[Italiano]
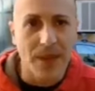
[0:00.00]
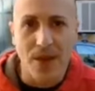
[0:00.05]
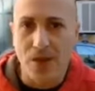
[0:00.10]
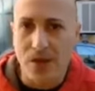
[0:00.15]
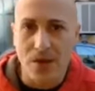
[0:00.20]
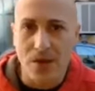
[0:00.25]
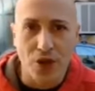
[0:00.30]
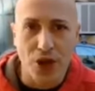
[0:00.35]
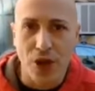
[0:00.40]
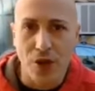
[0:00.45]

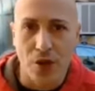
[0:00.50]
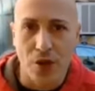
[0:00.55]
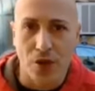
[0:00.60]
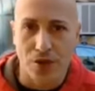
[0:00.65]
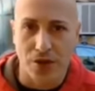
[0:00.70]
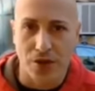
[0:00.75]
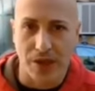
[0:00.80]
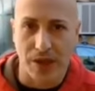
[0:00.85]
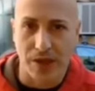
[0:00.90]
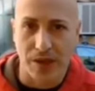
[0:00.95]
io non ce l'ho
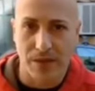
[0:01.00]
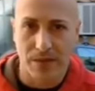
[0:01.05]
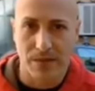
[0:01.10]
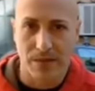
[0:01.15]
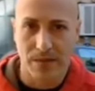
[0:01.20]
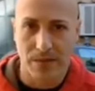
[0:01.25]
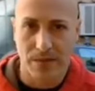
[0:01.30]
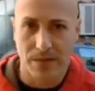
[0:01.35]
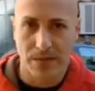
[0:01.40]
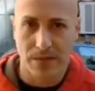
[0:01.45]
con te,
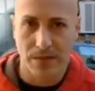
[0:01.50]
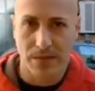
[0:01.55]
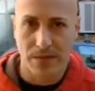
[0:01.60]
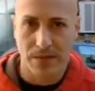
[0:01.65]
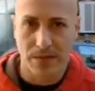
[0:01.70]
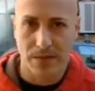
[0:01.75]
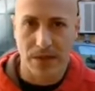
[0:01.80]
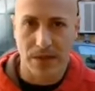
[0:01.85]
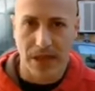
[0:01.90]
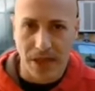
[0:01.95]

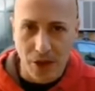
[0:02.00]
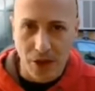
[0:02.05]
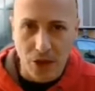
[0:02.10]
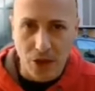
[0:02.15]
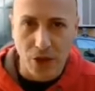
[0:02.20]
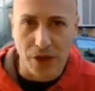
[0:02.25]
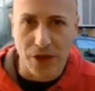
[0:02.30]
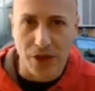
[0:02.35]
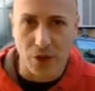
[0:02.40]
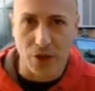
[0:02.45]
perché io
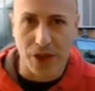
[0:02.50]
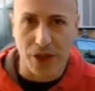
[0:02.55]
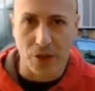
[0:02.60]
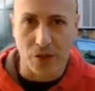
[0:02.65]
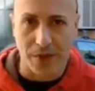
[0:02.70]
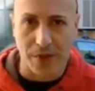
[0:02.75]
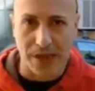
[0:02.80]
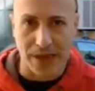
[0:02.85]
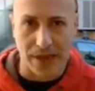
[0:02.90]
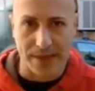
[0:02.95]
lo so che tu sei
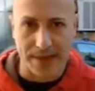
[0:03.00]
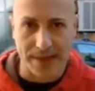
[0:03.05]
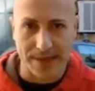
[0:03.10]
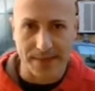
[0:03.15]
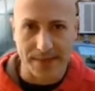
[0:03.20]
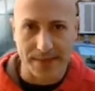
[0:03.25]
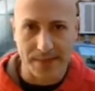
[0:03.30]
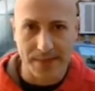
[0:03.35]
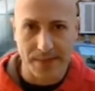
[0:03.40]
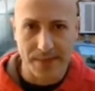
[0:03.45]
comandata,
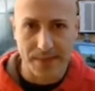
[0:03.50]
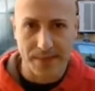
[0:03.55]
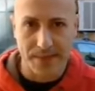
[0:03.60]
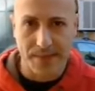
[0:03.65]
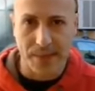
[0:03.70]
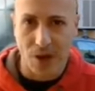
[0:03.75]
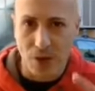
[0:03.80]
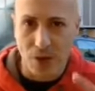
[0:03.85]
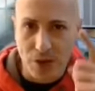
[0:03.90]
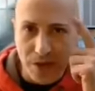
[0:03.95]

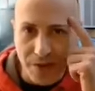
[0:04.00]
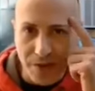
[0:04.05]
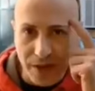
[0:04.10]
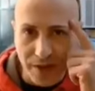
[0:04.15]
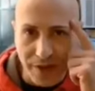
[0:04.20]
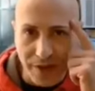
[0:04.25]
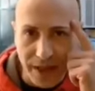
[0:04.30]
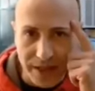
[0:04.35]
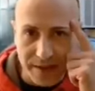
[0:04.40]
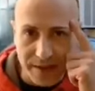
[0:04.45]
però tu
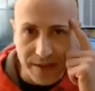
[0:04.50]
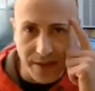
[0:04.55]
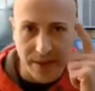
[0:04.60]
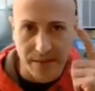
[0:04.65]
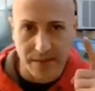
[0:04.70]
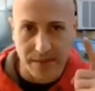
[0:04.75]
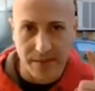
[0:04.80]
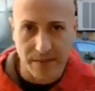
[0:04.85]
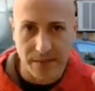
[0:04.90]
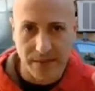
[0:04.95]
devi
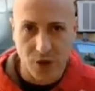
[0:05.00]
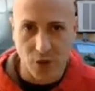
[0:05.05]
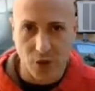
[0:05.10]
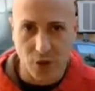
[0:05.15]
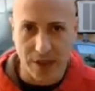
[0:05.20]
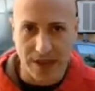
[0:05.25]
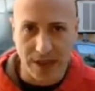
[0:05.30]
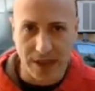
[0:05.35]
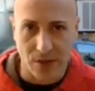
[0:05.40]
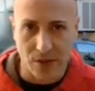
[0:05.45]
riflettere
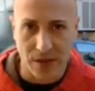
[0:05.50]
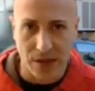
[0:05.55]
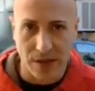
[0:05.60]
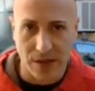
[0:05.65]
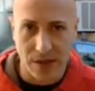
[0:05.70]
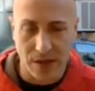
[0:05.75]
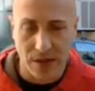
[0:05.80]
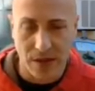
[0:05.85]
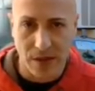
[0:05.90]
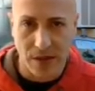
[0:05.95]
su questa
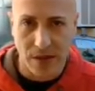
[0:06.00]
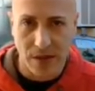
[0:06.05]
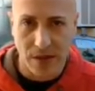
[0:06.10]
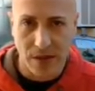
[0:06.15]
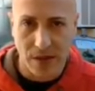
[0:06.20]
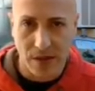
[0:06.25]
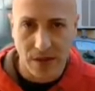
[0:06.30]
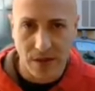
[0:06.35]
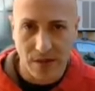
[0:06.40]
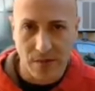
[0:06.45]
cosa.
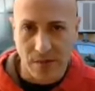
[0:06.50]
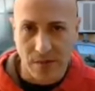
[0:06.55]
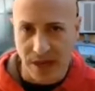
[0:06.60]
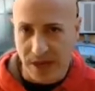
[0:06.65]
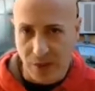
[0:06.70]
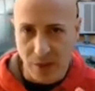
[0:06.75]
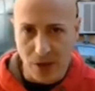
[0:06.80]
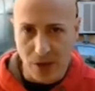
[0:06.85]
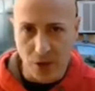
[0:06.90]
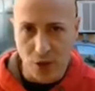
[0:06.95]

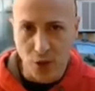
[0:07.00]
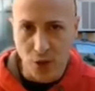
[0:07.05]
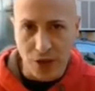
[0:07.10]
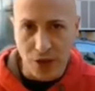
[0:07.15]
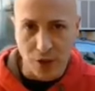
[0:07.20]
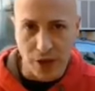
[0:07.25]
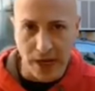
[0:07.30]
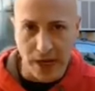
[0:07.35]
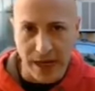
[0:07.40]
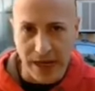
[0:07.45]
Perché quando
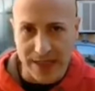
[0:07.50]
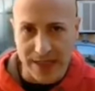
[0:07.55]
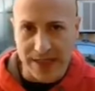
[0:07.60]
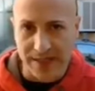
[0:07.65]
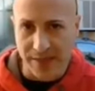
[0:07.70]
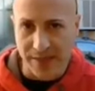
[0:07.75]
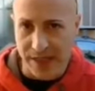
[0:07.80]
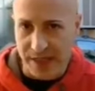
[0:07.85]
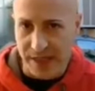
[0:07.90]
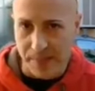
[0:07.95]
tu e i tuoi
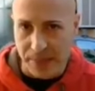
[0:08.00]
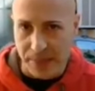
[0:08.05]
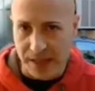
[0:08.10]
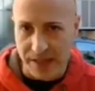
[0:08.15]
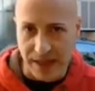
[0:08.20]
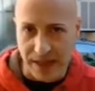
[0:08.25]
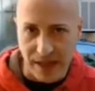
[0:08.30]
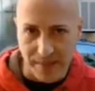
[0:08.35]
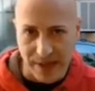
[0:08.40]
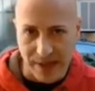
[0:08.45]
ragazzi verrete a
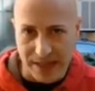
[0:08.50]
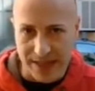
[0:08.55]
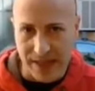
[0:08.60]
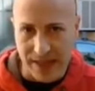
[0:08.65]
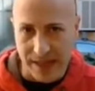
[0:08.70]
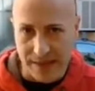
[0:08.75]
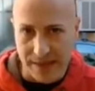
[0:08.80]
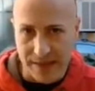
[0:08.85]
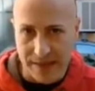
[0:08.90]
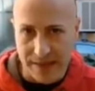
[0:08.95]
prendere le
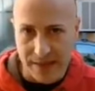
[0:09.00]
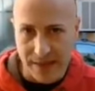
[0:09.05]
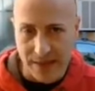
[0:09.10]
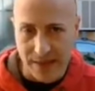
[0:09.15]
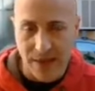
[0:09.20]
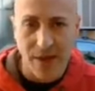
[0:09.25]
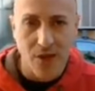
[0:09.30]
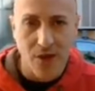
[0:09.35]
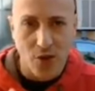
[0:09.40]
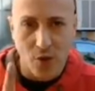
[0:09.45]
mazzate,
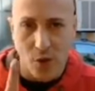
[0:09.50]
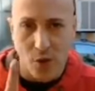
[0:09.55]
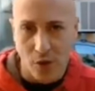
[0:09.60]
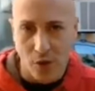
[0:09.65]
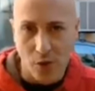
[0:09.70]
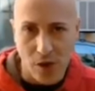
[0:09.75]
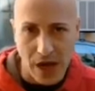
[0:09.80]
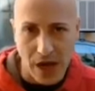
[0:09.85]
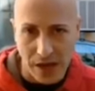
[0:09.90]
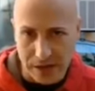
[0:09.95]

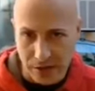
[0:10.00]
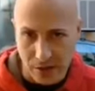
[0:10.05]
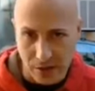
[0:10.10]
qualcun